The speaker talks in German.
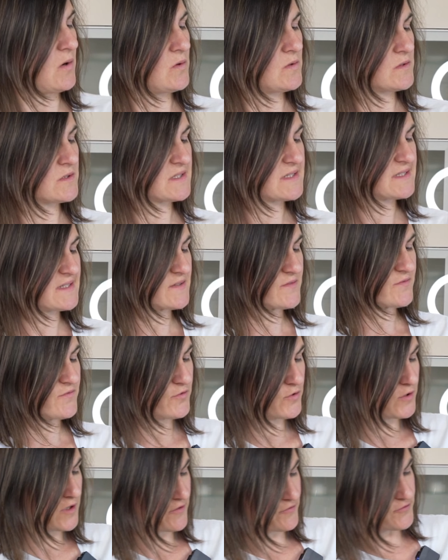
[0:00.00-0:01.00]
Und
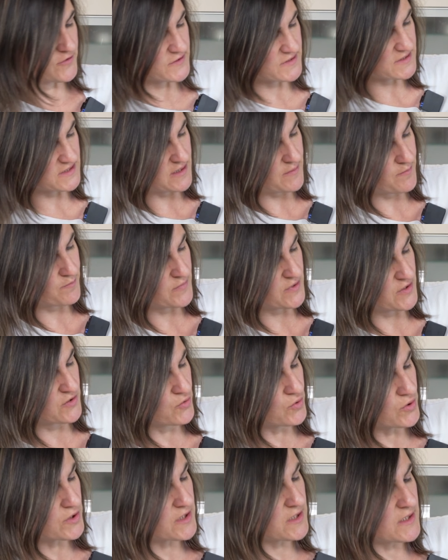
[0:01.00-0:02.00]
zwar für sieben
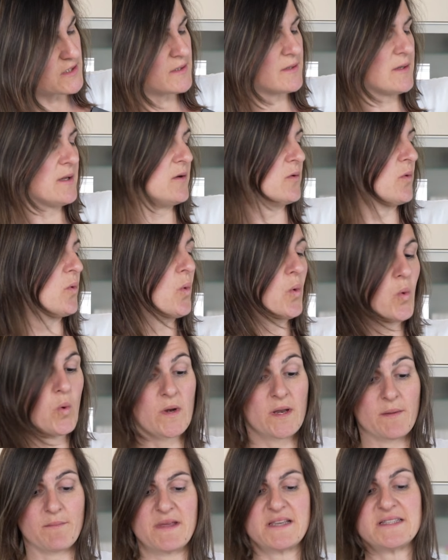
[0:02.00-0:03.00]
Minuten,
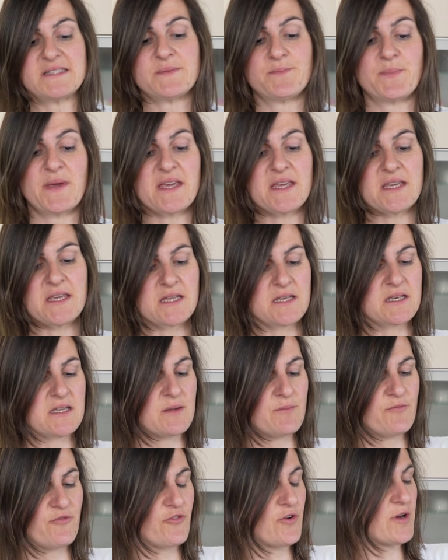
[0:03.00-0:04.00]
ohne Messbecher in
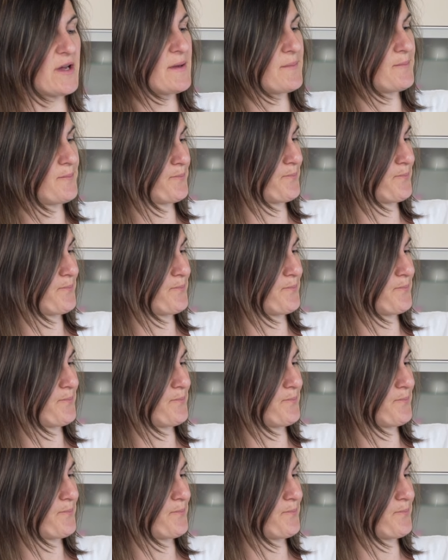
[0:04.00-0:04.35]
dem Fall.